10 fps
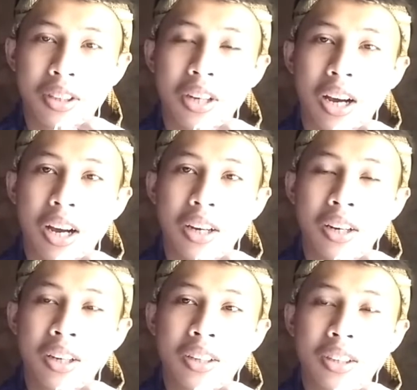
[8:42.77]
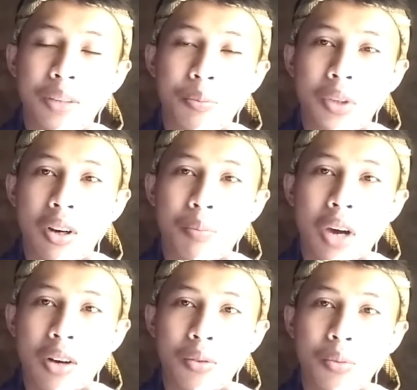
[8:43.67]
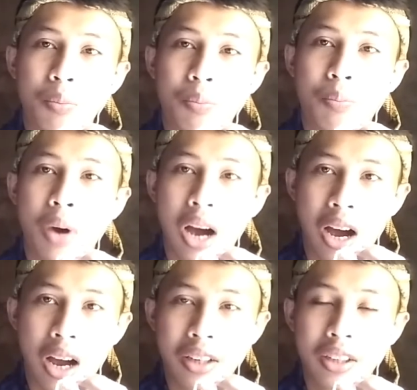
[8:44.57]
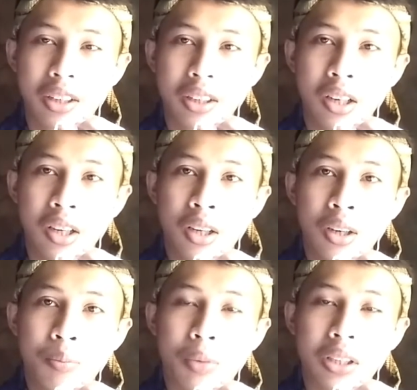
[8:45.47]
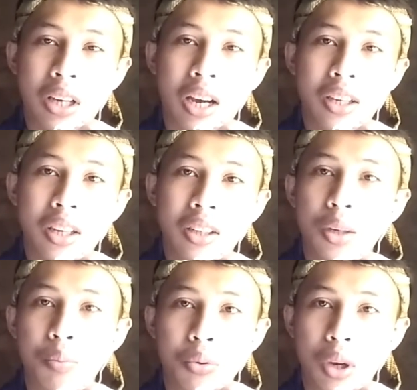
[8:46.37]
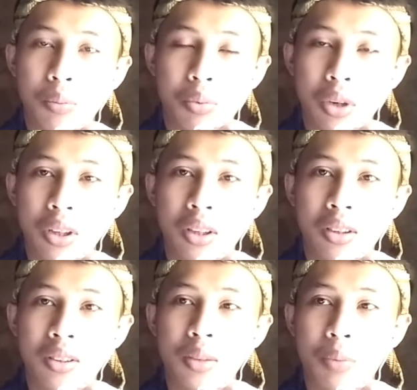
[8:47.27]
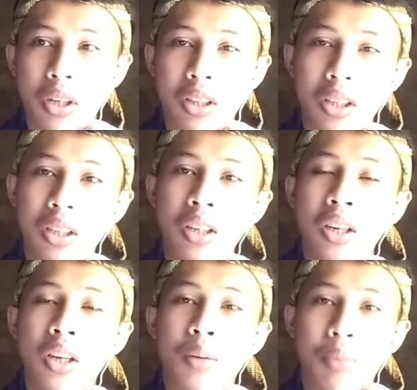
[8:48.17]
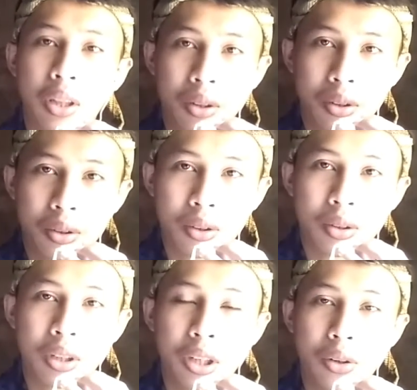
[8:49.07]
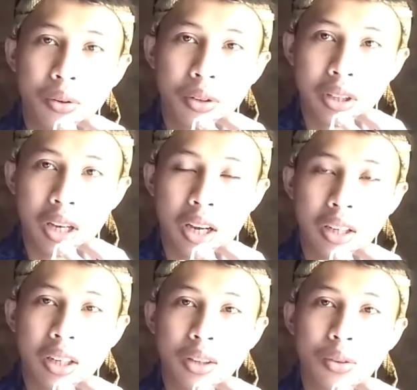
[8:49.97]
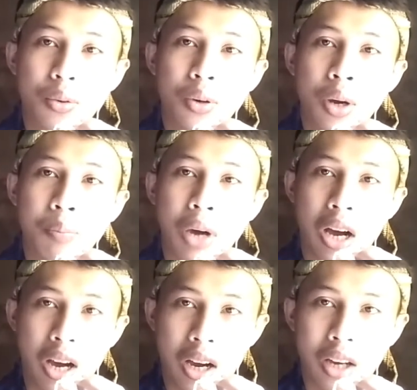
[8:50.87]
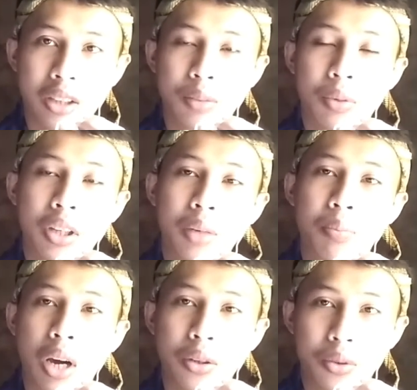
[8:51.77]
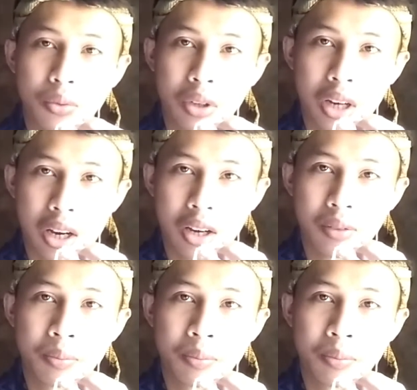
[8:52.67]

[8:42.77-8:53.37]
sedangkan di Jawa Baru ba ini pasangannya dibuat-buat seperti bentuk induknya itu bah seperti bah juga